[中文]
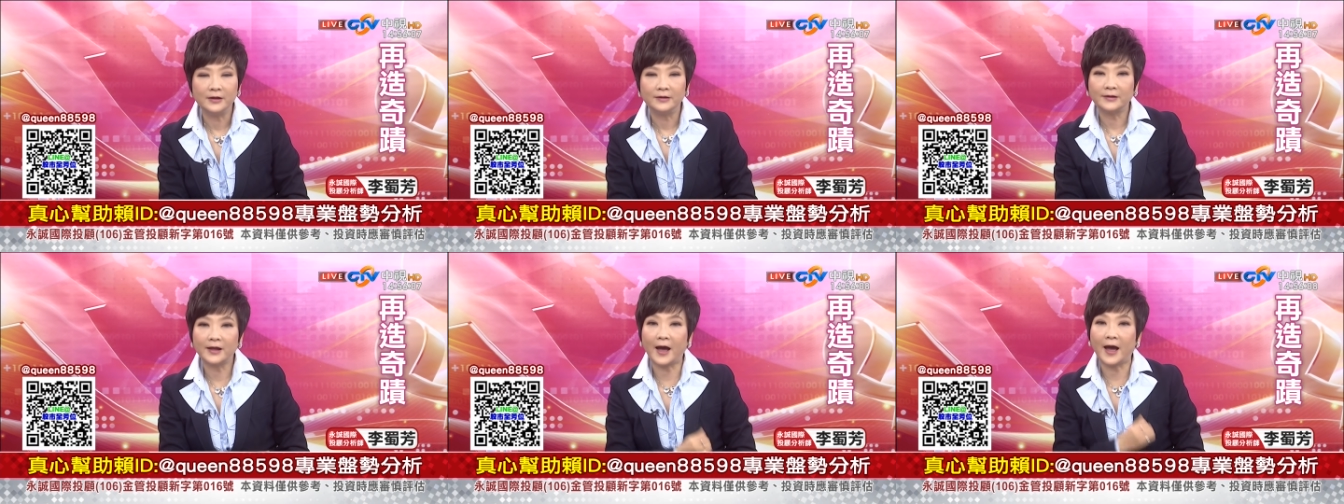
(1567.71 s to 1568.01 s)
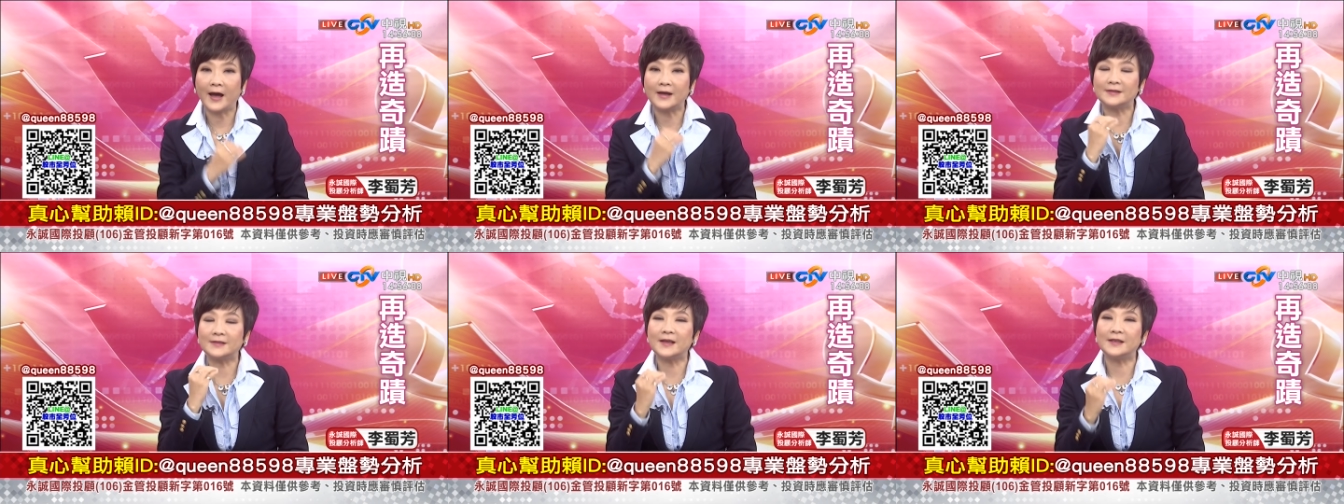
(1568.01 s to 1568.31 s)
那
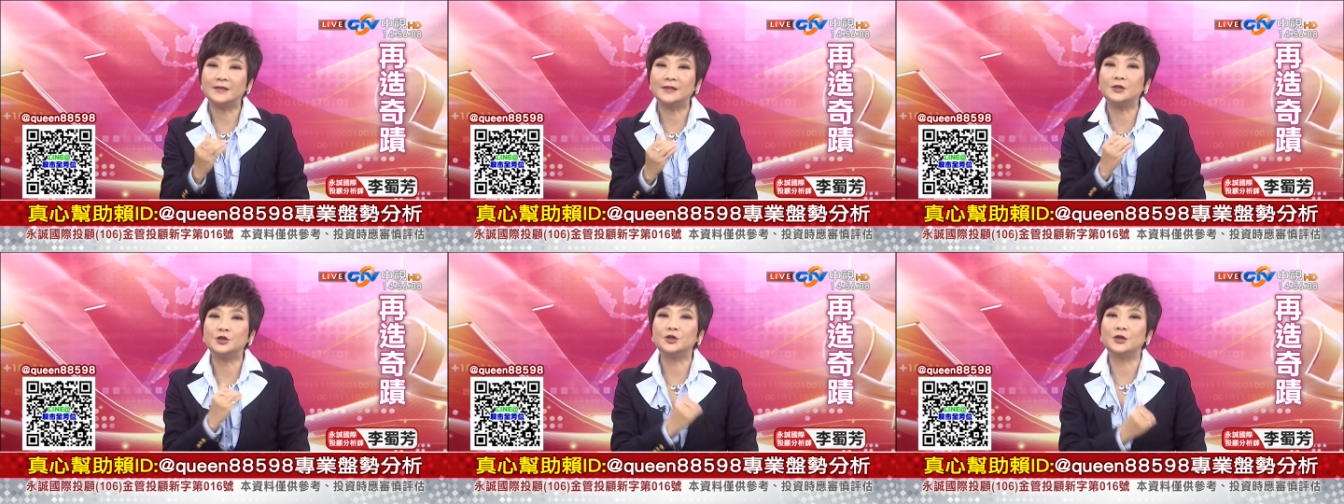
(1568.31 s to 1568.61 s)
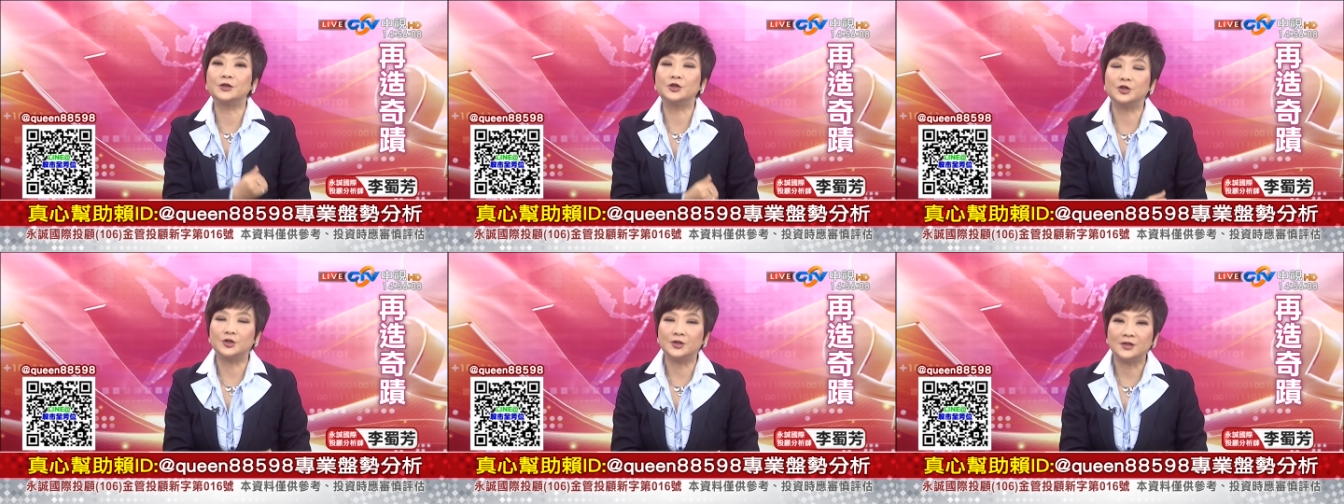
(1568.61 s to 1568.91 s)
它现金
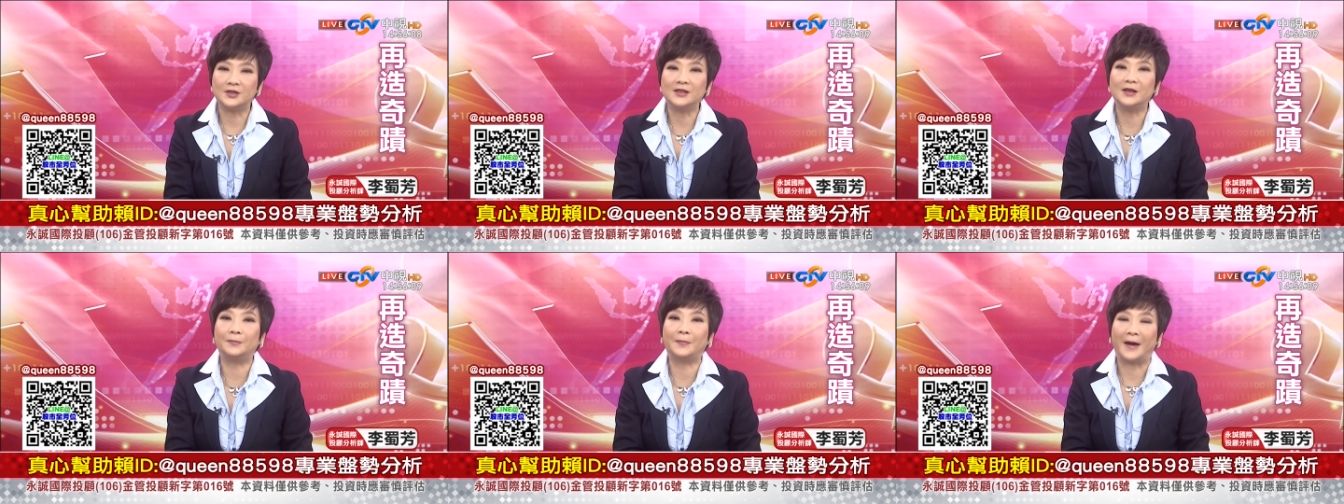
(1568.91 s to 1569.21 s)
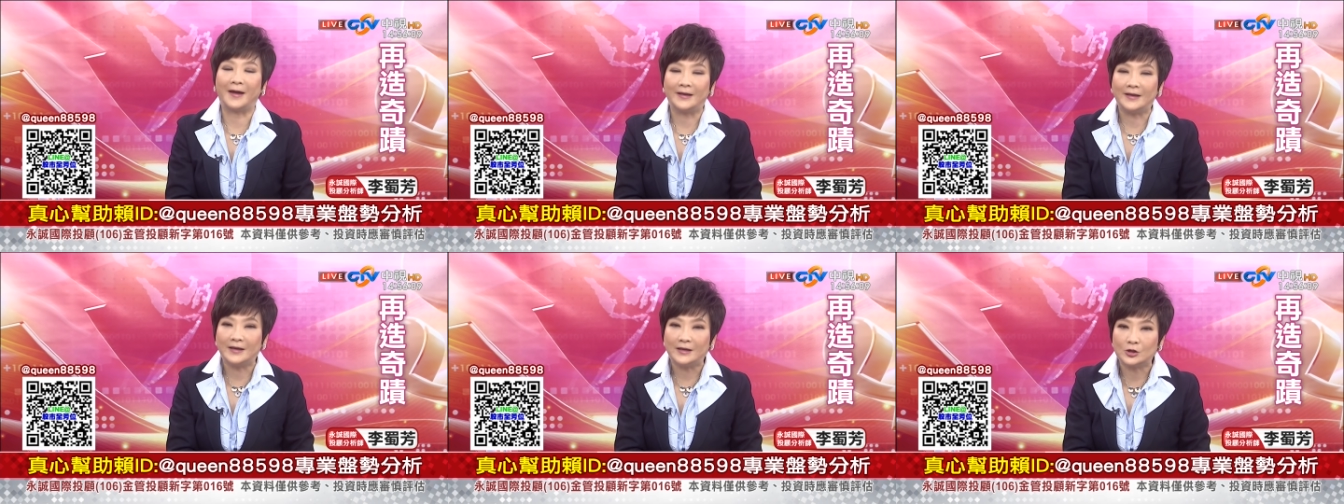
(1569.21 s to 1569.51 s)
增值是一
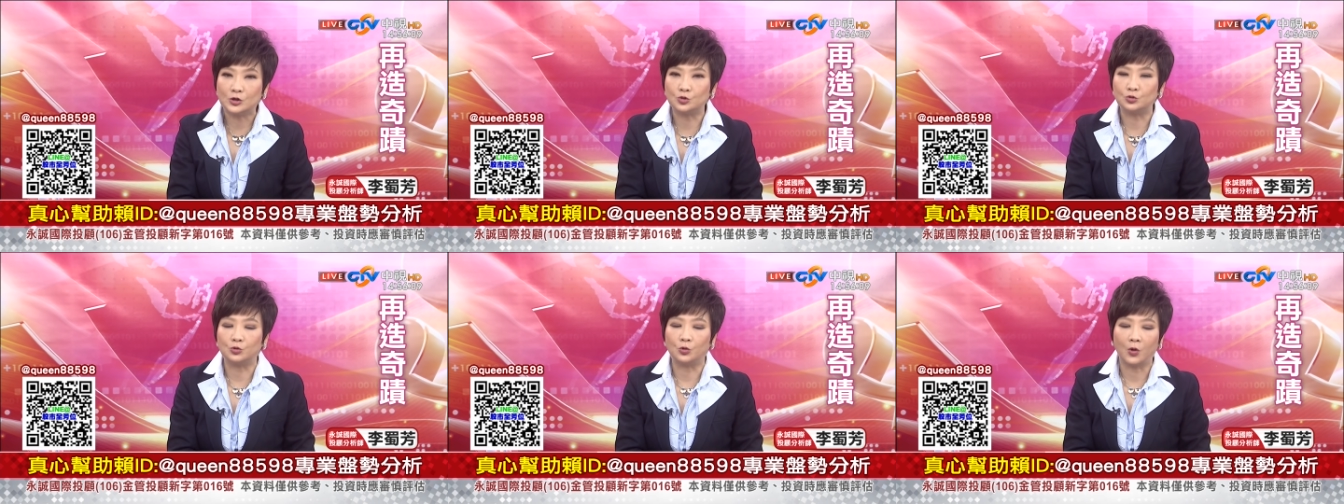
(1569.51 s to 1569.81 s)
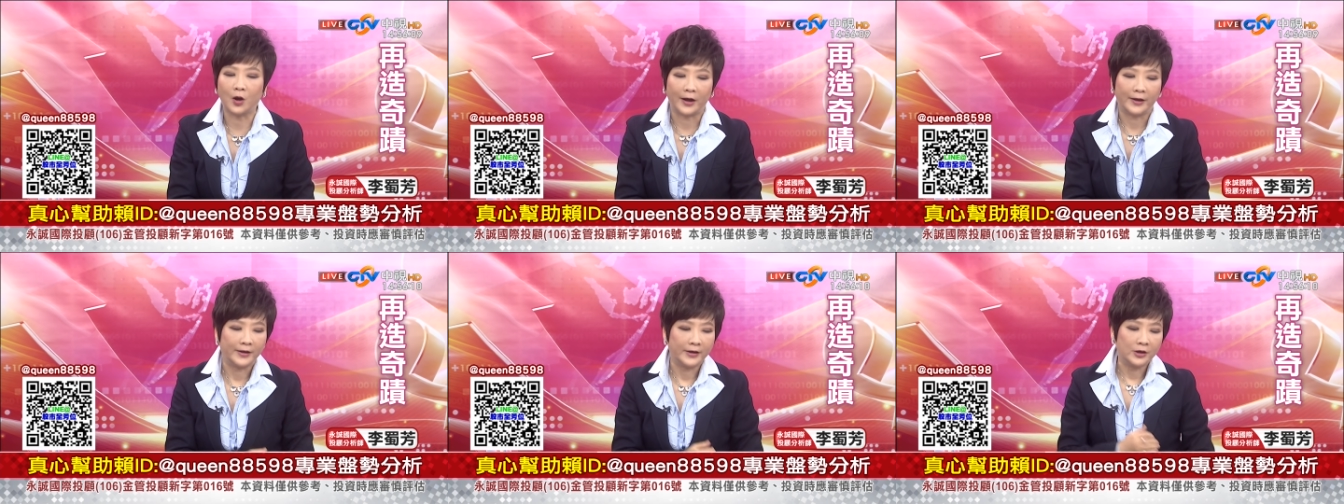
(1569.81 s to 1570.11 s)
百一十五
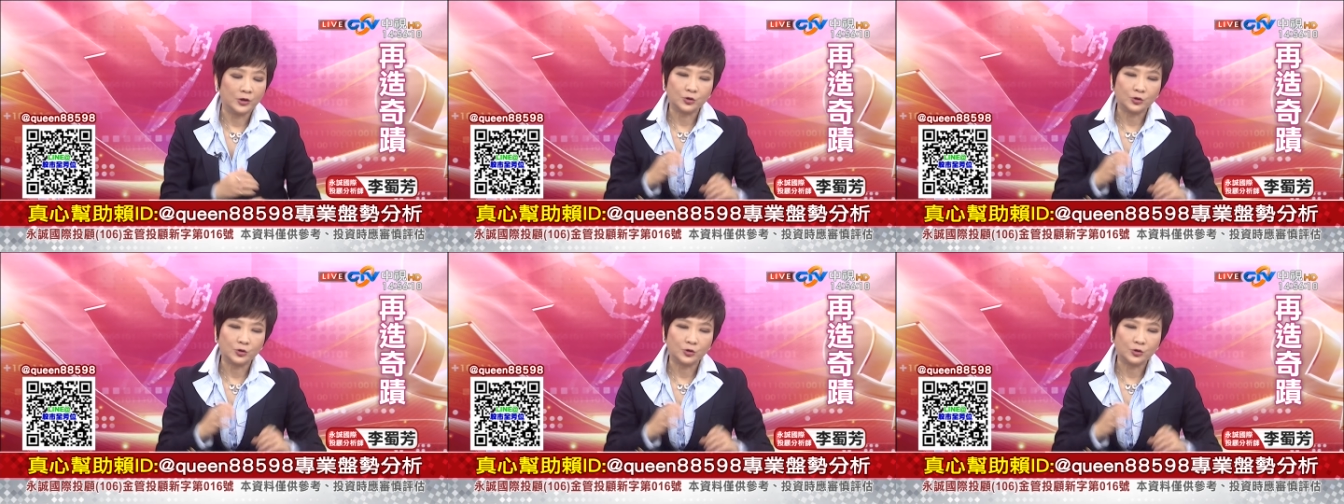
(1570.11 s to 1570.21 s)
块，